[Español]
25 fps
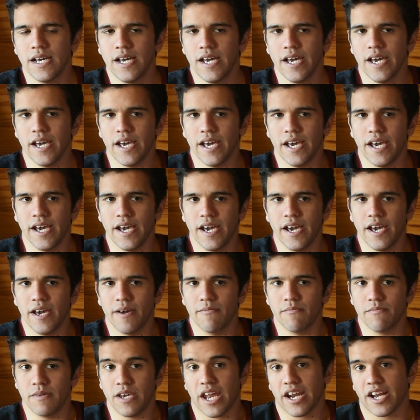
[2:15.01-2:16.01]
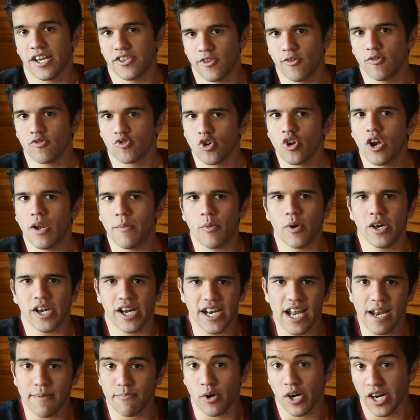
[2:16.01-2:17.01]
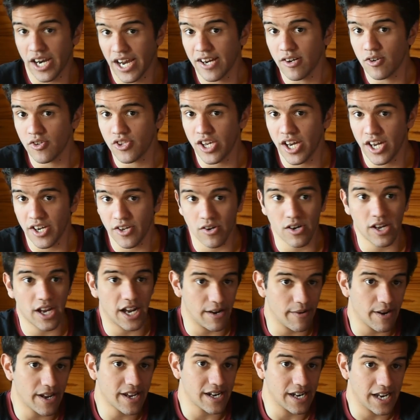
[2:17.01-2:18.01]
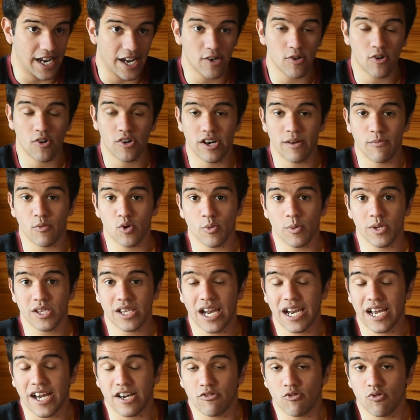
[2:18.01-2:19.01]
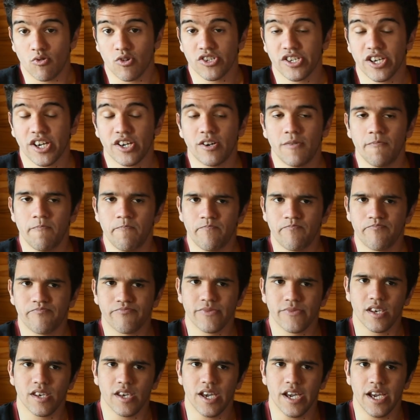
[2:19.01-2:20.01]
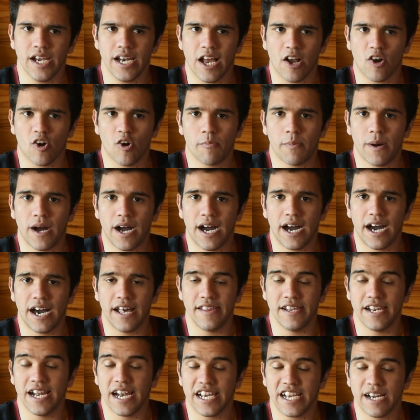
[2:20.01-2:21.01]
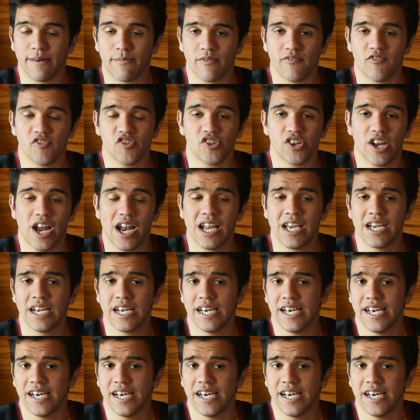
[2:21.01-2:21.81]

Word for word: eh, y Argentino Junior le puede ganar, porque le ganó este año, le ganó, en el Monumental, le ganó 1-0 en la Copa de la Liga Profesional.